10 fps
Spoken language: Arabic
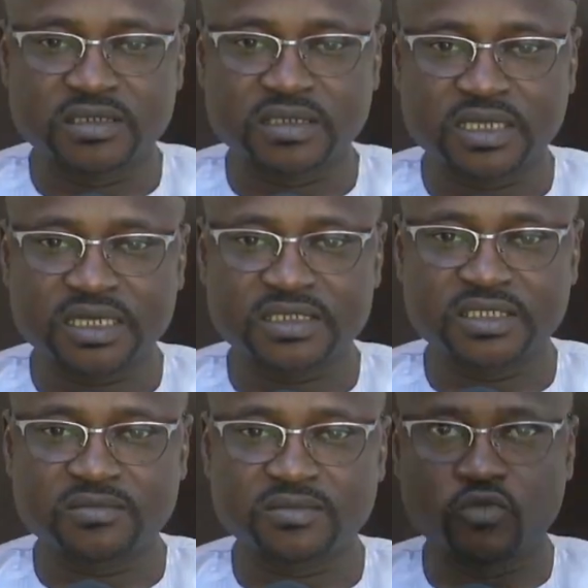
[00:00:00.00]

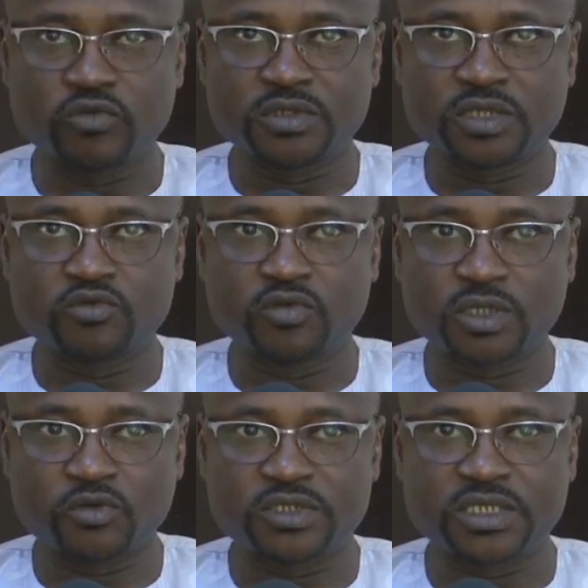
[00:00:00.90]
لازم نمت
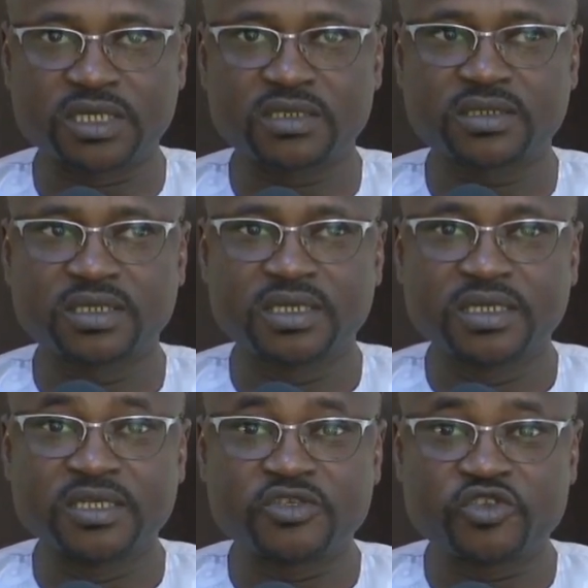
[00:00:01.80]
التوصية
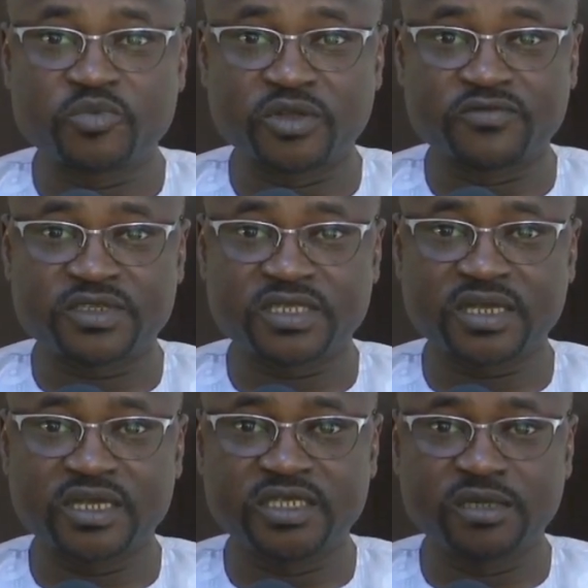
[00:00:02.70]

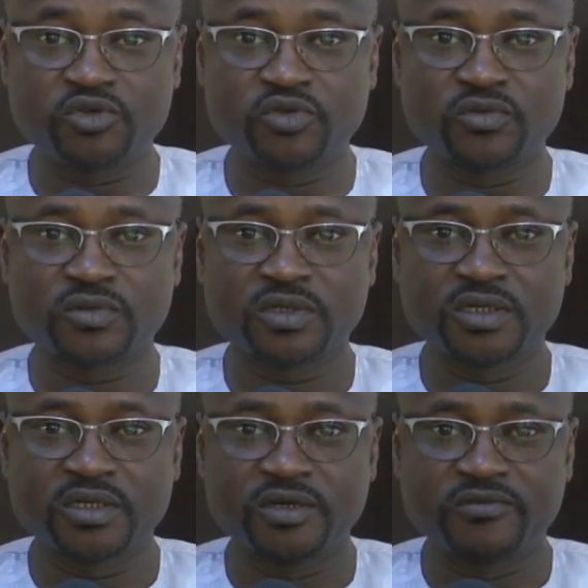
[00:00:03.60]
للسوبرفيزر اللي
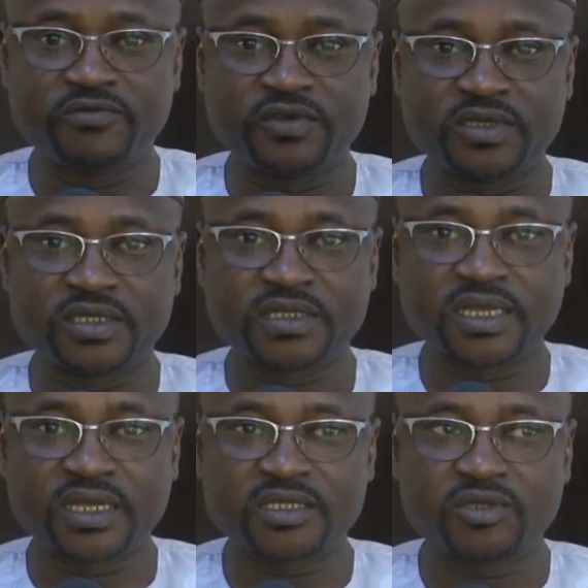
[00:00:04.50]
في
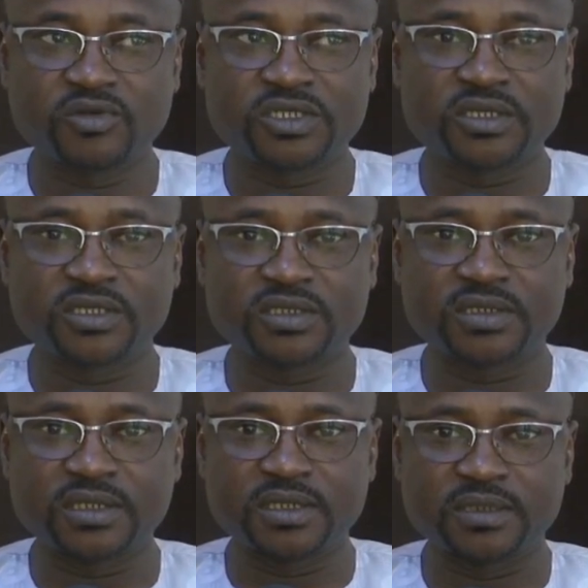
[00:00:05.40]
23
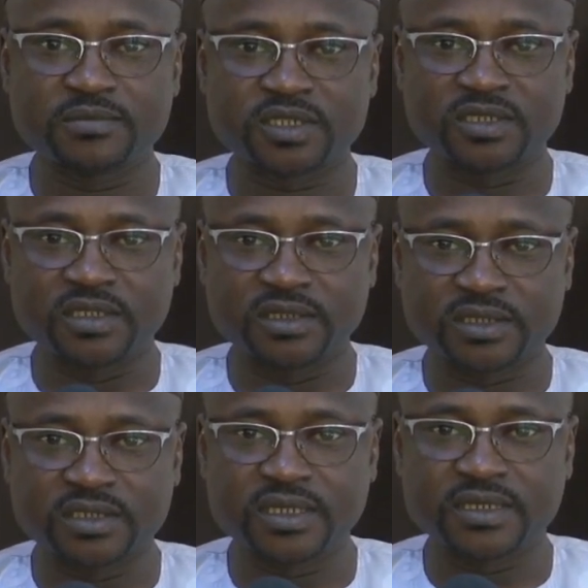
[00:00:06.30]

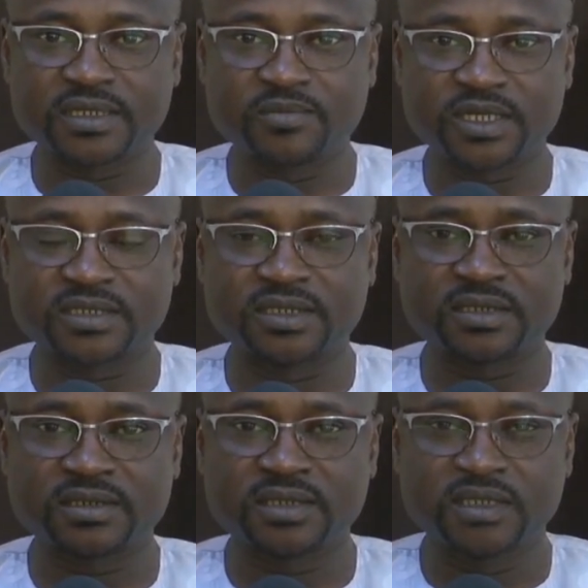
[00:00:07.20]
انقيل هنا البلد ده
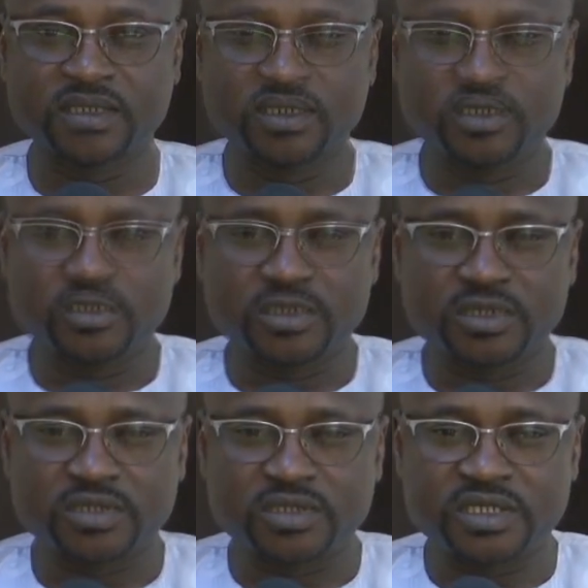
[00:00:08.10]

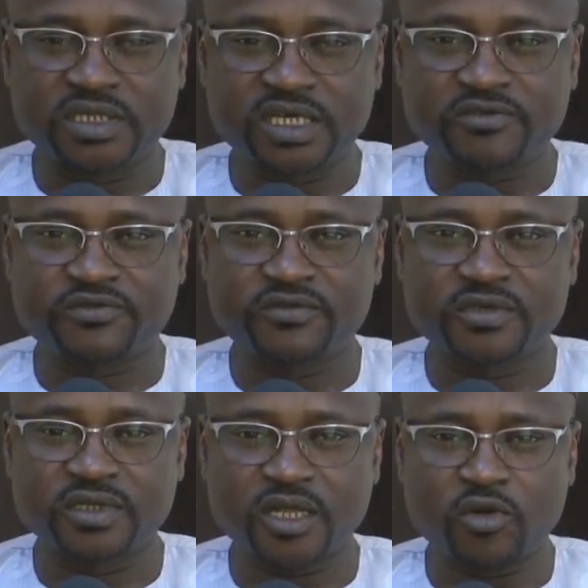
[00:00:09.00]
كيف
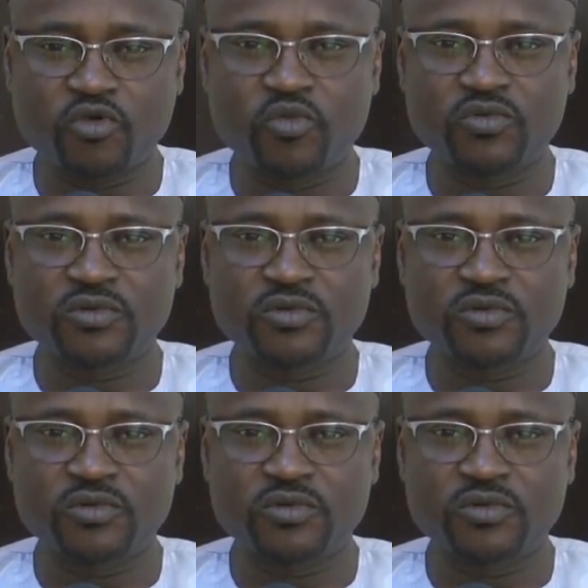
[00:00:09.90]
يراقبوا